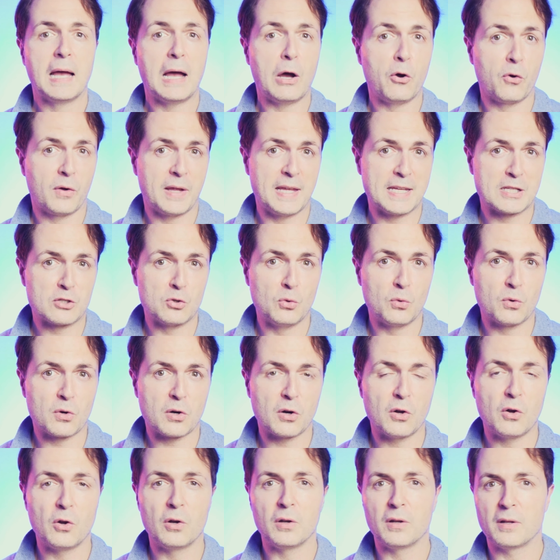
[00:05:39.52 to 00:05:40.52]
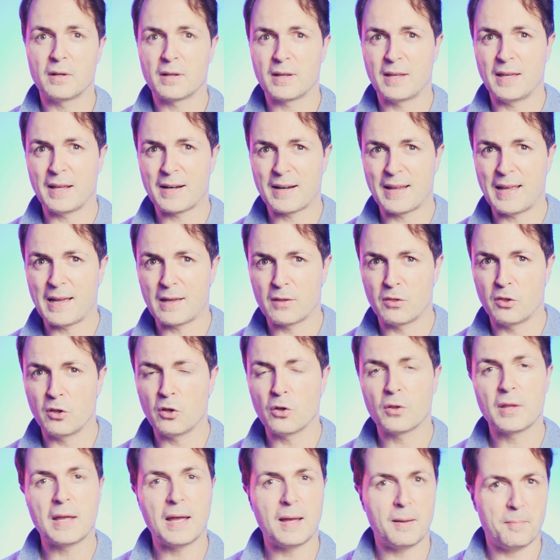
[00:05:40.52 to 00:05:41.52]
Aunque es un rol que
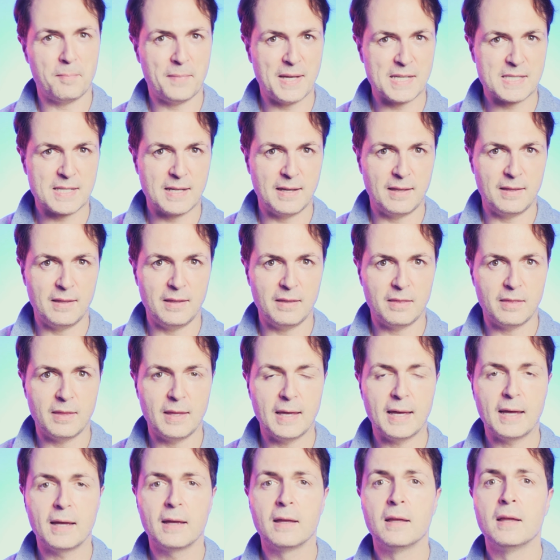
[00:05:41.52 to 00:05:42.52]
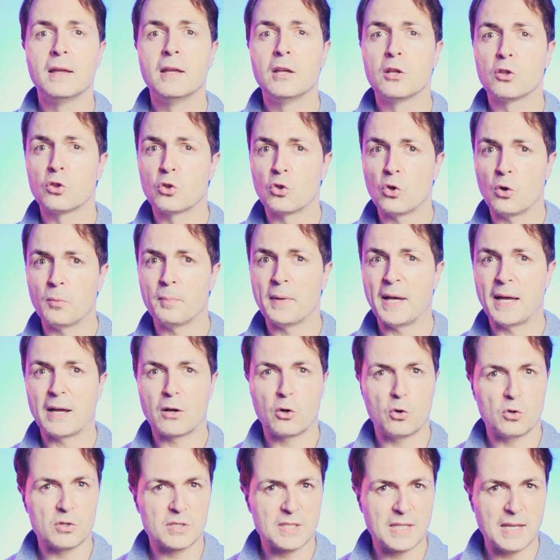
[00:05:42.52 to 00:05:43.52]
reacciona más que inicia,
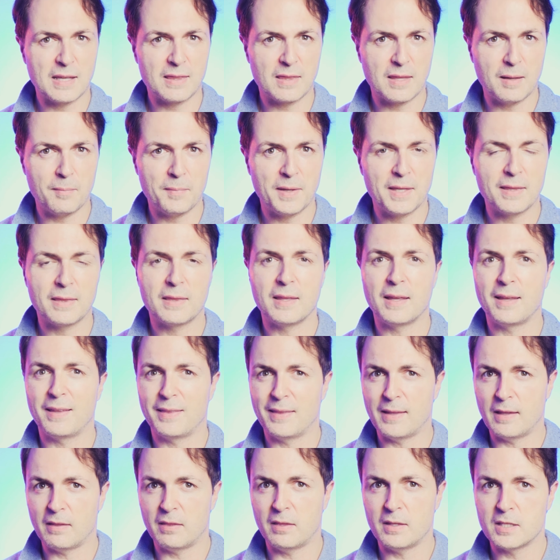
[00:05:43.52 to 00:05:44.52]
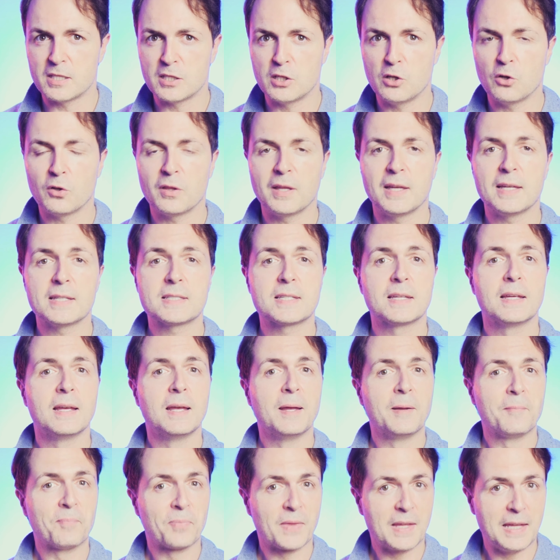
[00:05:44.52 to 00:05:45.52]
toma constantemente decisiones
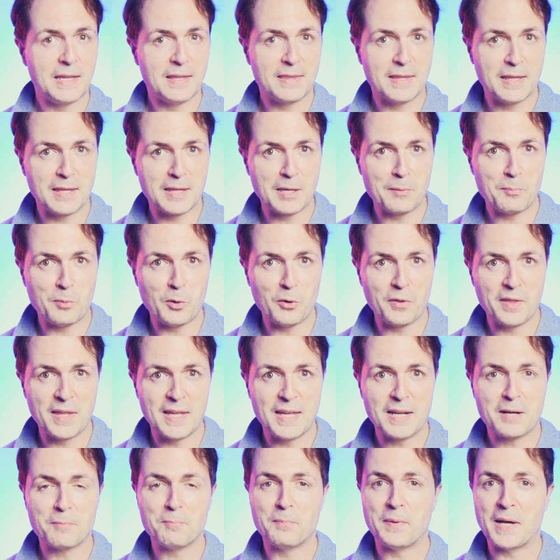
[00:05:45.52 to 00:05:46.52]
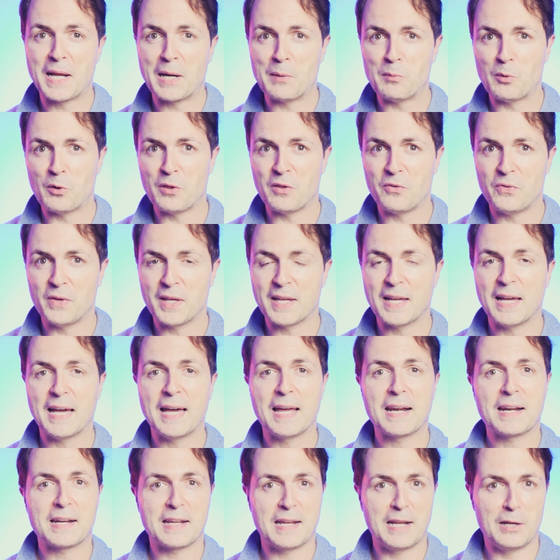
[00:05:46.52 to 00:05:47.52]
y tiene poder para
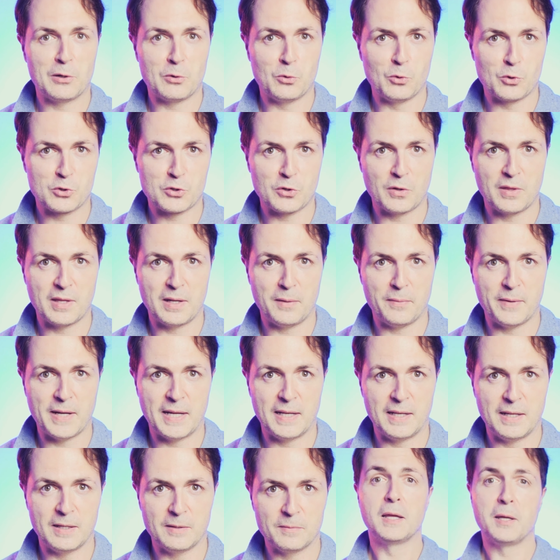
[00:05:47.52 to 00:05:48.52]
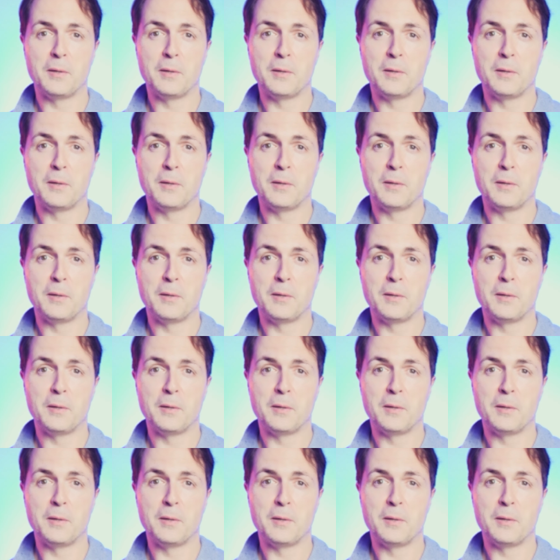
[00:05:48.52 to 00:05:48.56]
modificar el curso del baile.